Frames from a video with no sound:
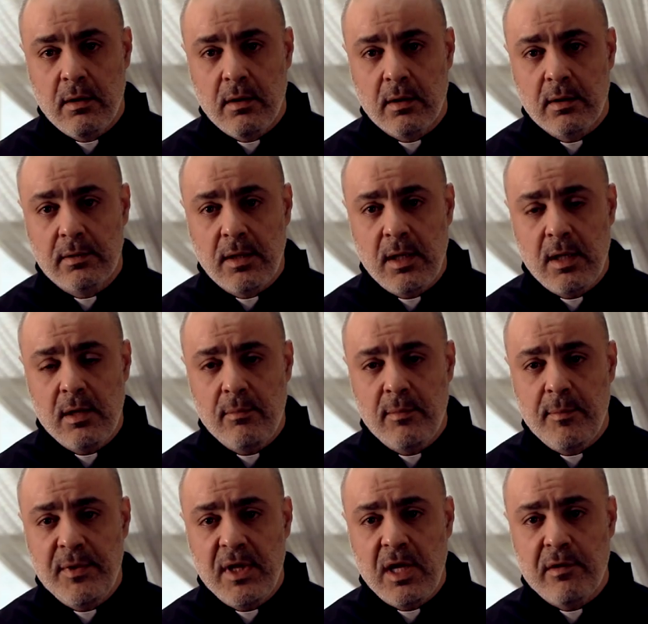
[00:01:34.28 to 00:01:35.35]
كتار ما
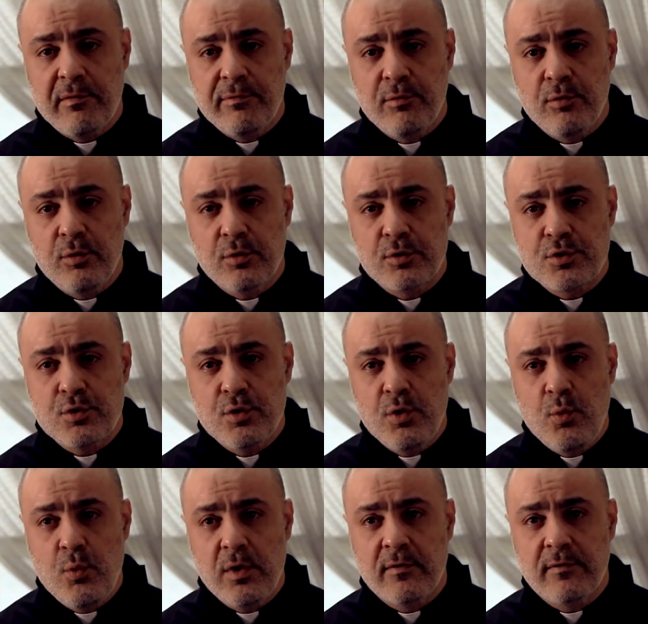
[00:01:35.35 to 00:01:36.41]
بيعرفوا شو
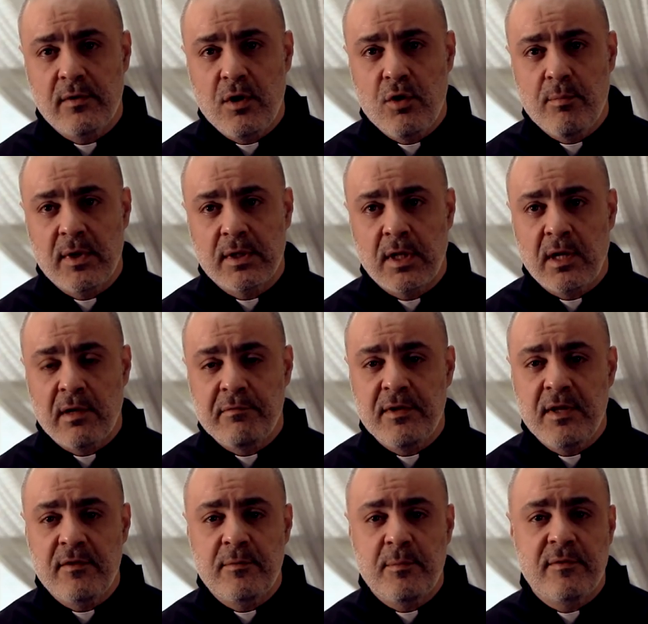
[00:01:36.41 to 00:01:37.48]
هو الصوم مثلا في
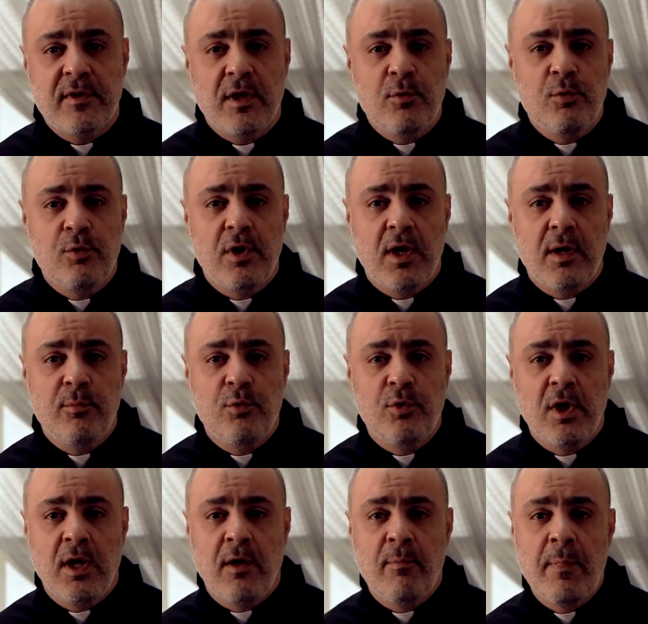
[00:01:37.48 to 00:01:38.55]
ناس بيسألونا
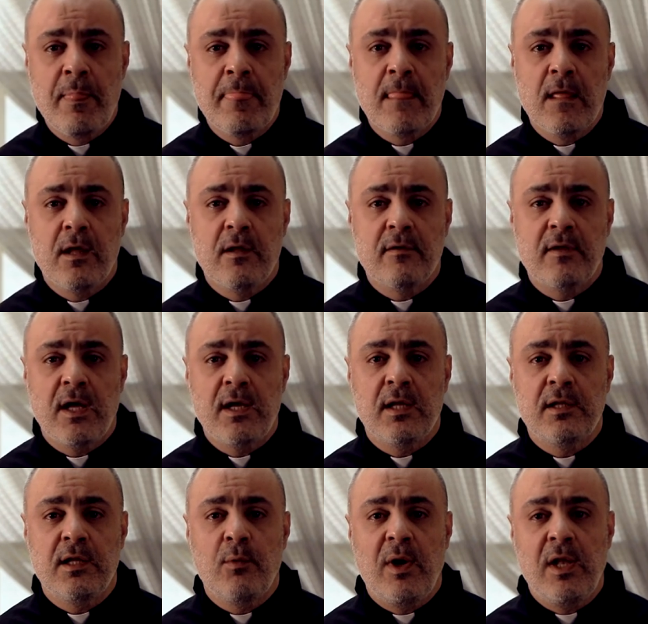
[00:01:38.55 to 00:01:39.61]
أبونا إذا أنا
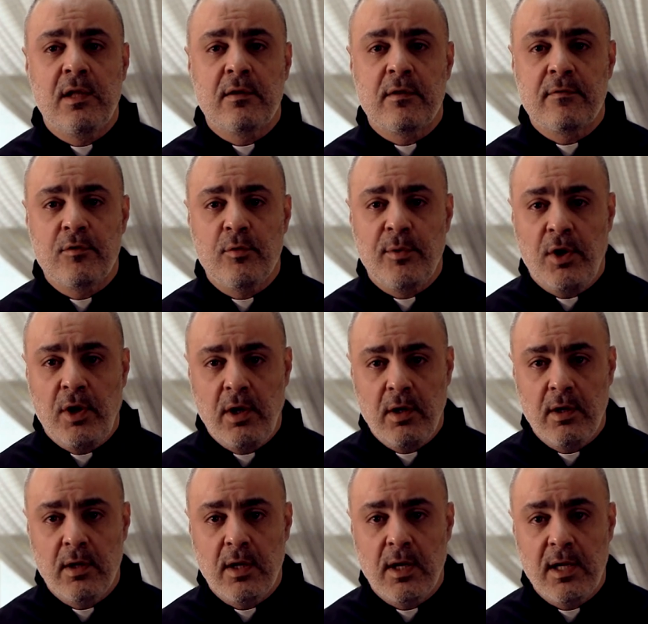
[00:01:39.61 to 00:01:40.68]
تناولت الصبح
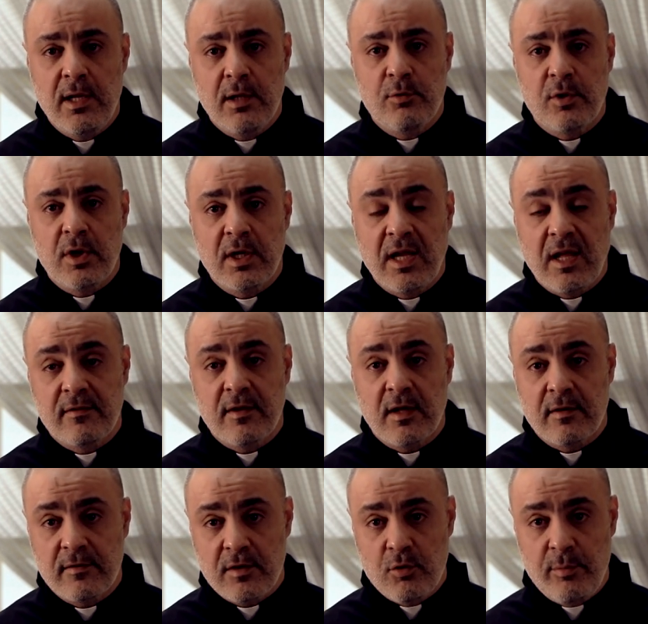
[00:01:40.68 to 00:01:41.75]
هل يا ترى انكسر
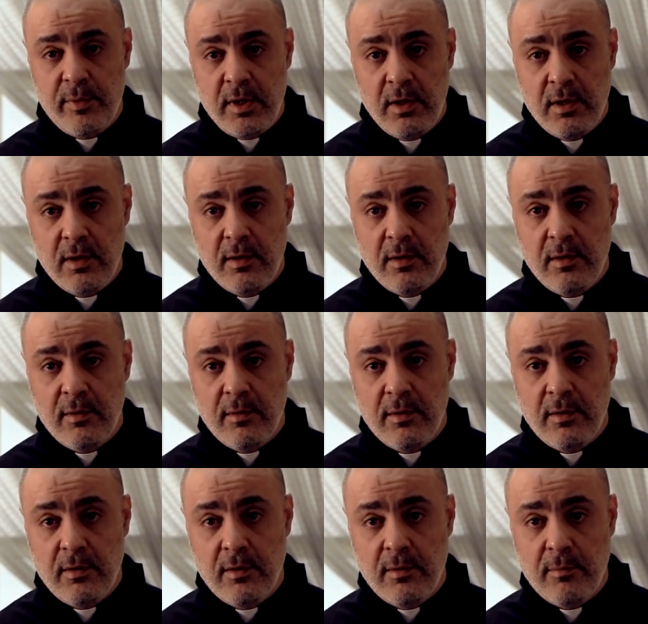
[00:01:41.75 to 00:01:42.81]
صومي؟
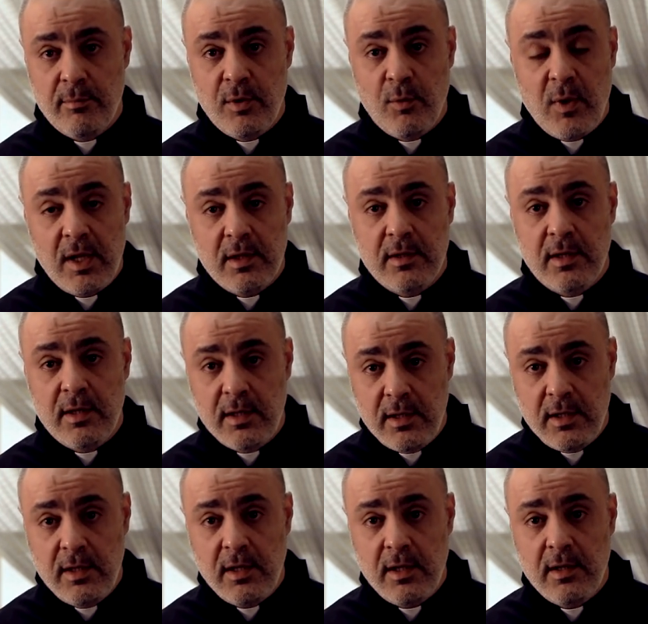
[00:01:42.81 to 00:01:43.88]
بالوقت
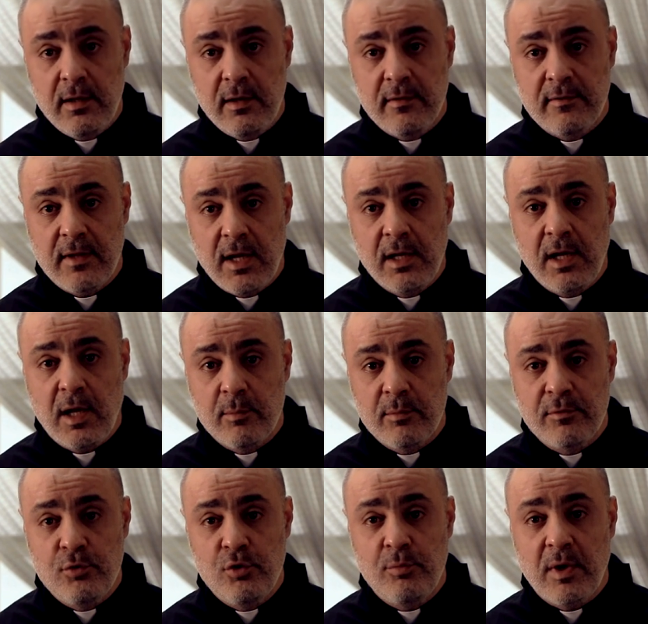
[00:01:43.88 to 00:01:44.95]
اللي إذا أنا عم
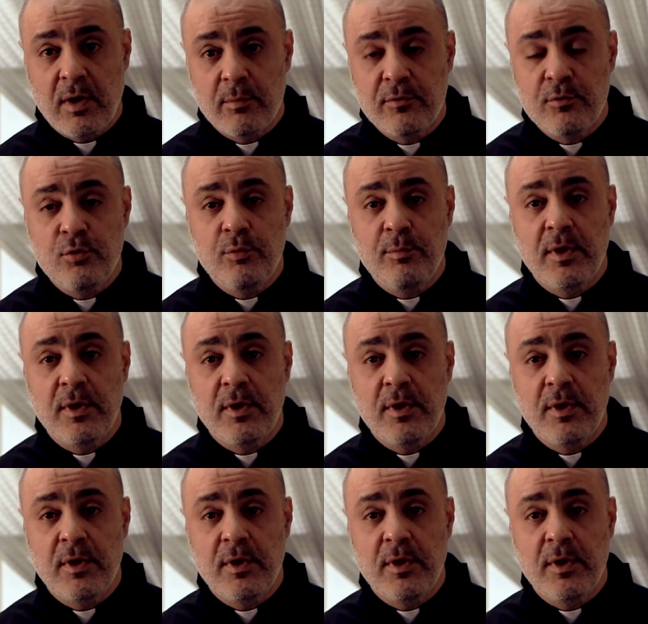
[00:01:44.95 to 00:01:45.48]
صوم عم صوم